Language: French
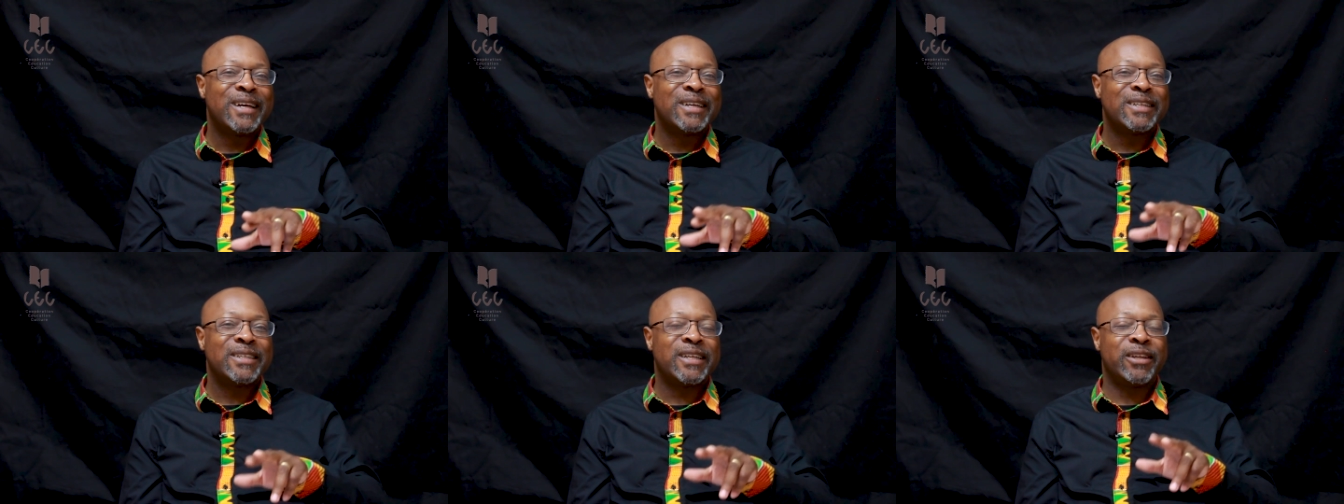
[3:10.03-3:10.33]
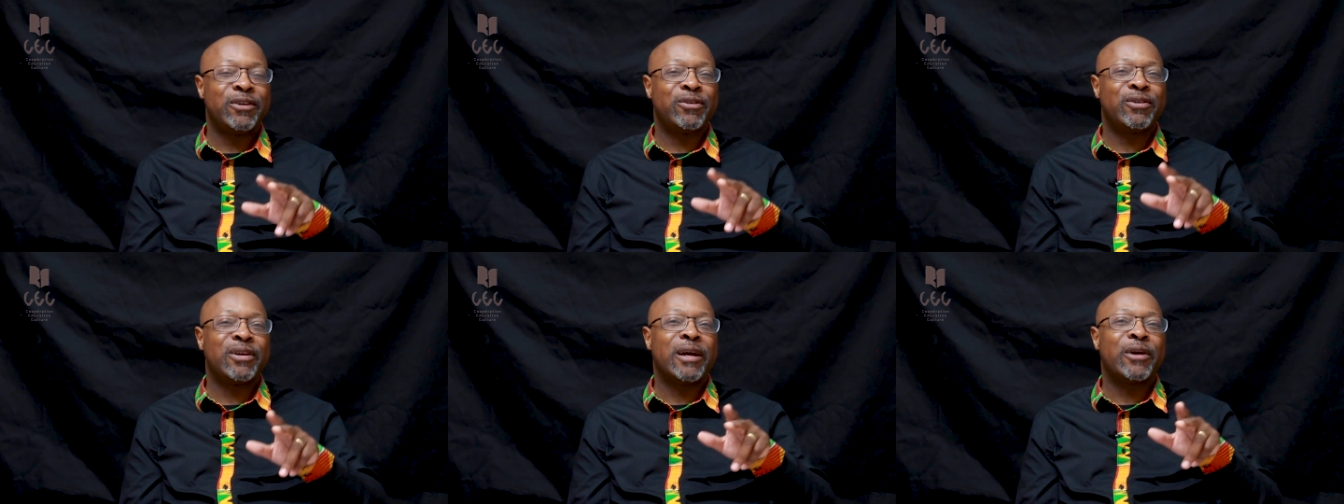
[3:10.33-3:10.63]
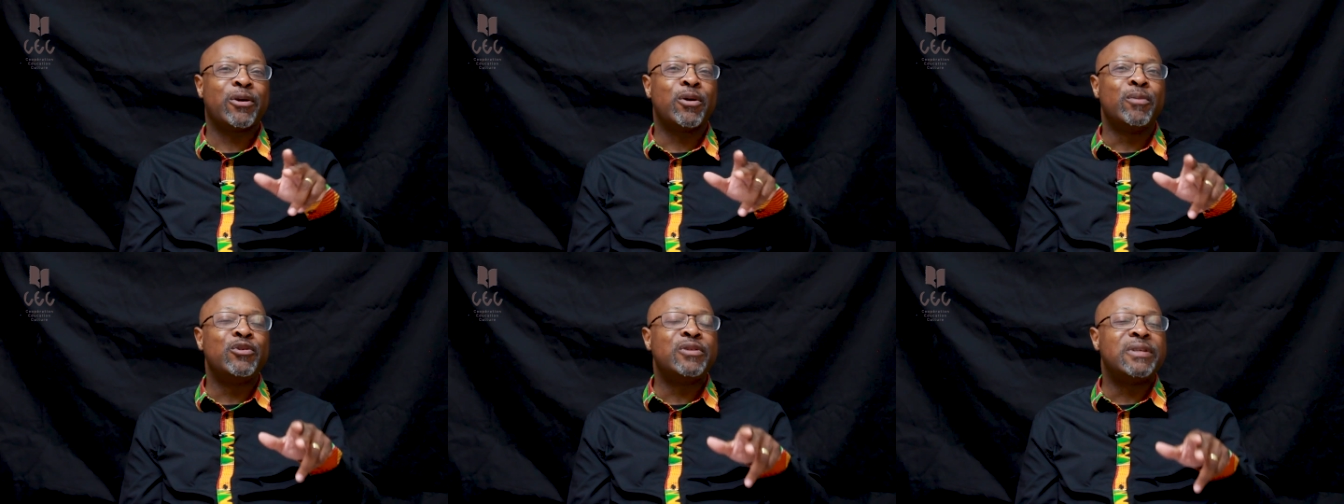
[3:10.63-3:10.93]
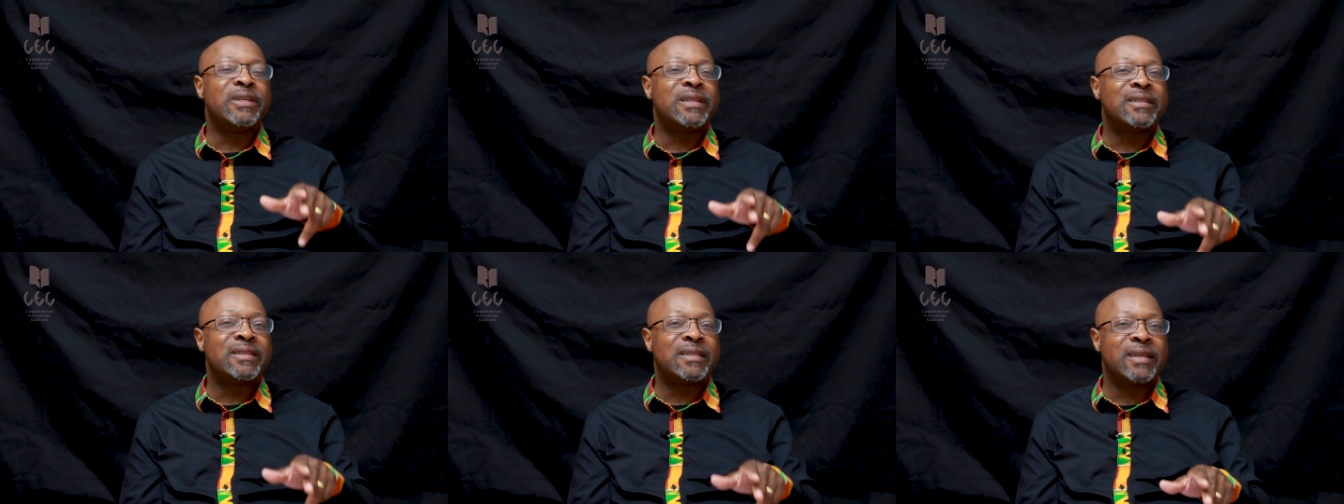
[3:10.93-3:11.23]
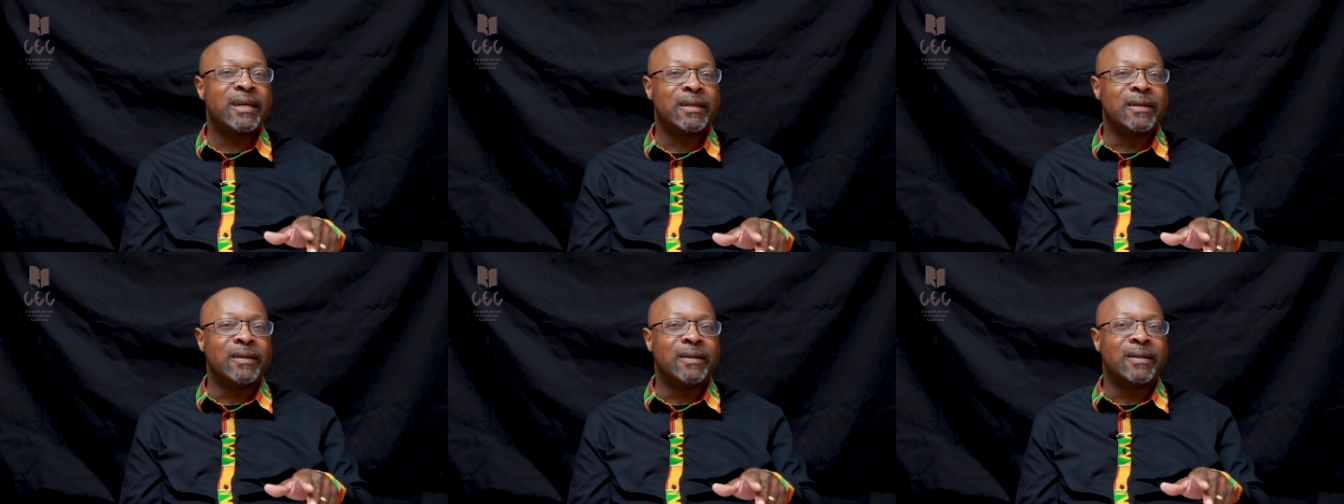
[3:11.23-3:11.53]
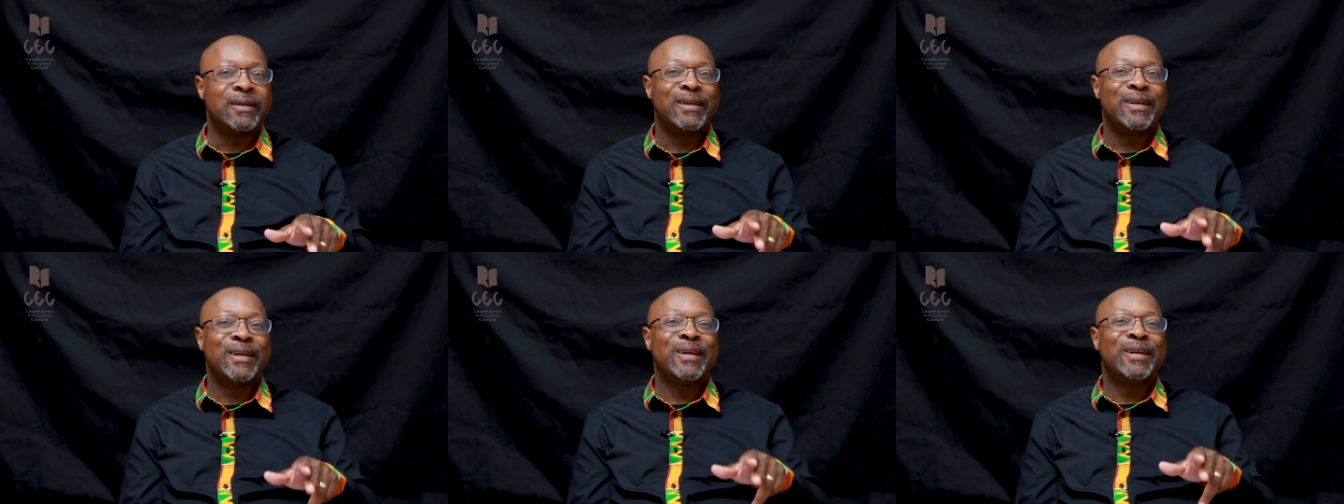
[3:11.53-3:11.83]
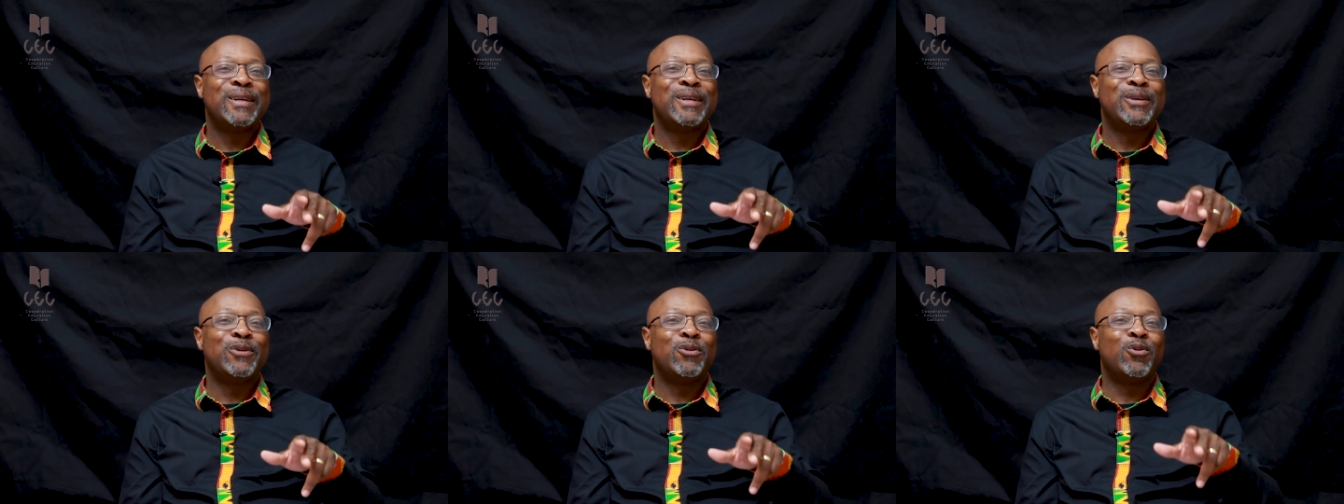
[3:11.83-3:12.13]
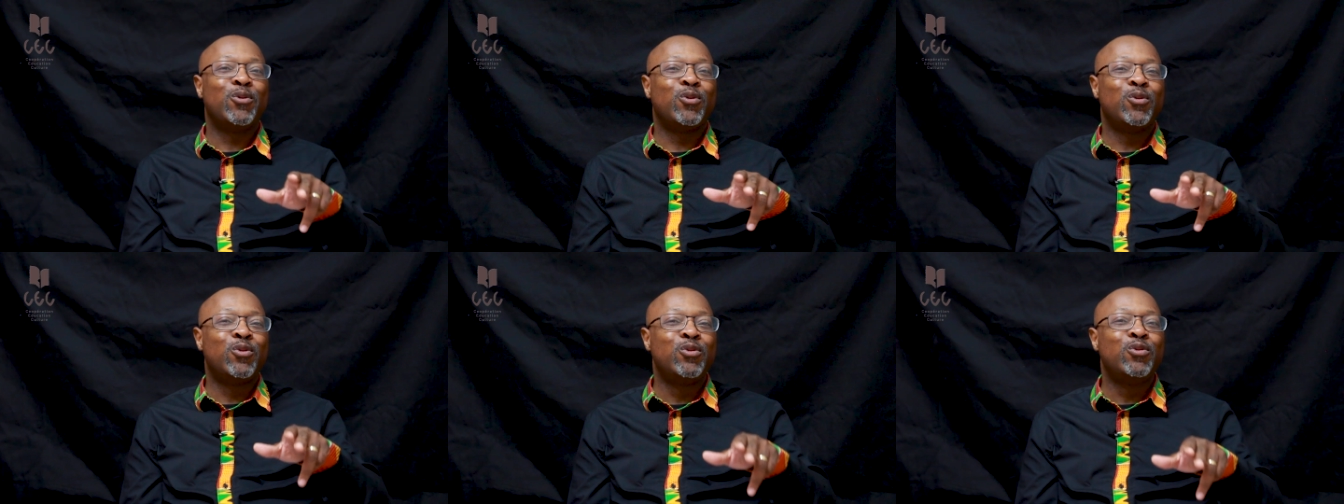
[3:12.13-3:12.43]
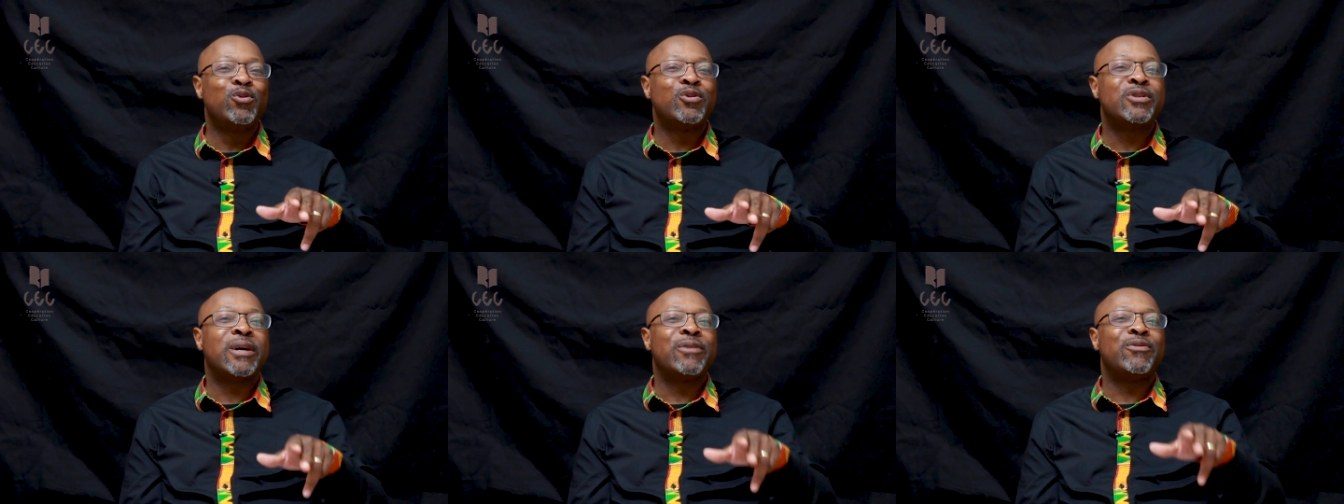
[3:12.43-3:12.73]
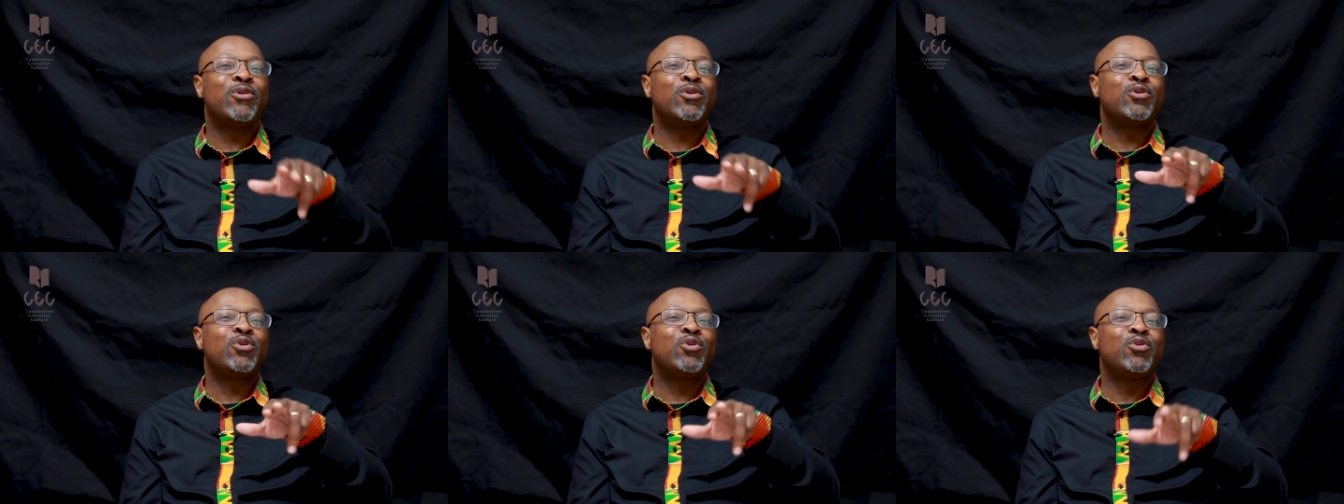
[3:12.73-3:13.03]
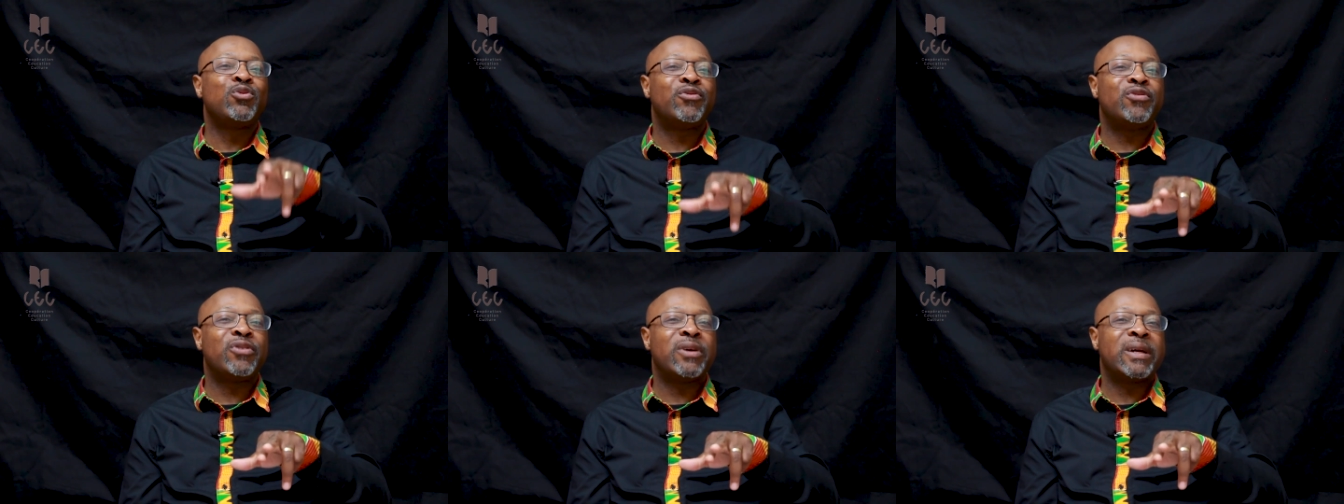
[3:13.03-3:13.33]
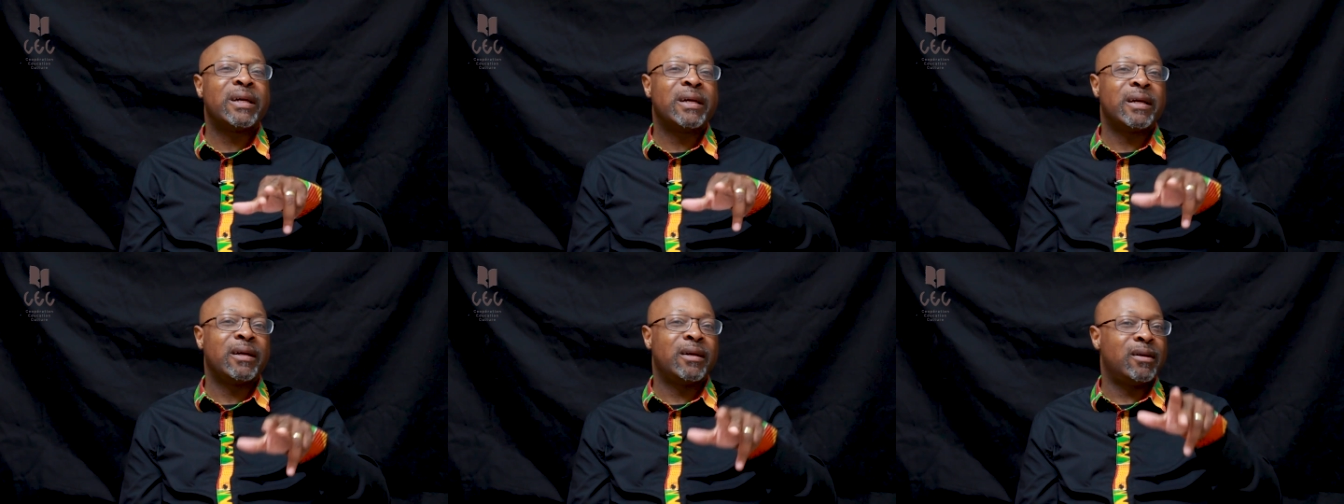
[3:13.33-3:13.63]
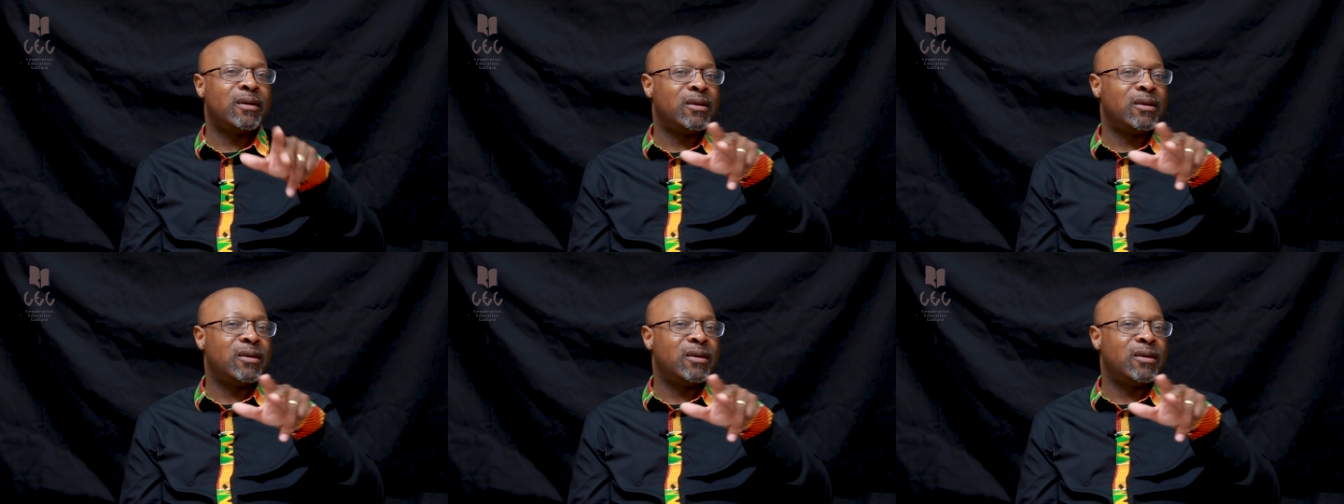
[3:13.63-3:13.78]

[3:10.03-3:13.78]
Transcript: C'est-à-dire que la commune d'Ixelles, où nous avions tout fait